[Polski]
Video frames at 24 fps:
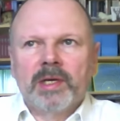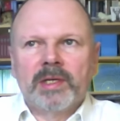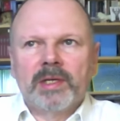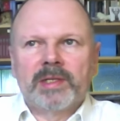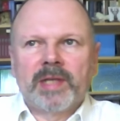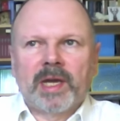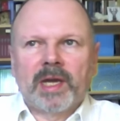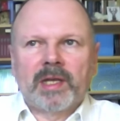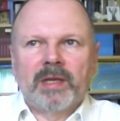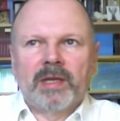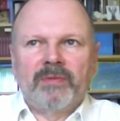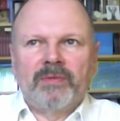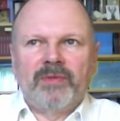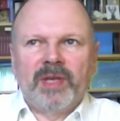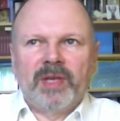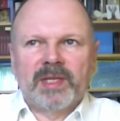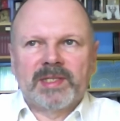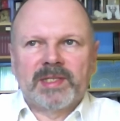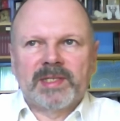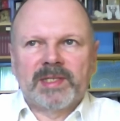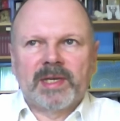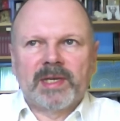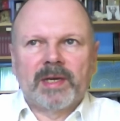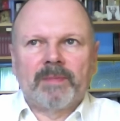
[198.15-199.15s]
takie
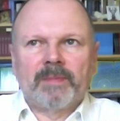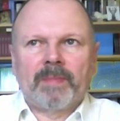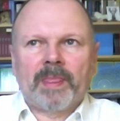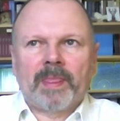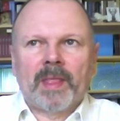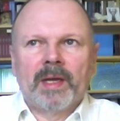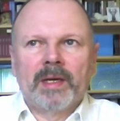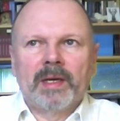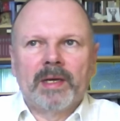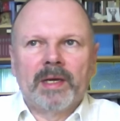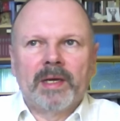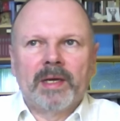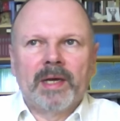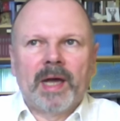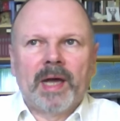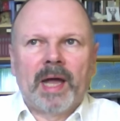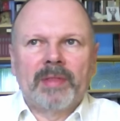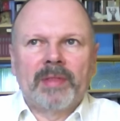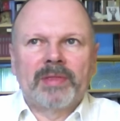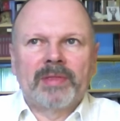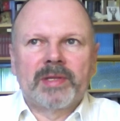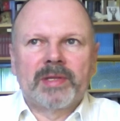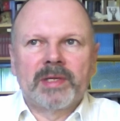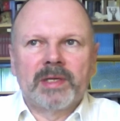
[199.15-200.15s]
wiece
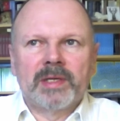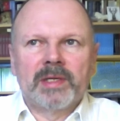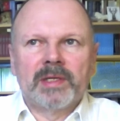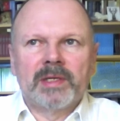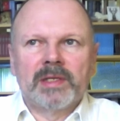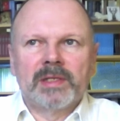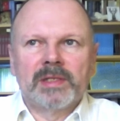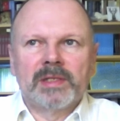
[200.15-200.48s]
anty,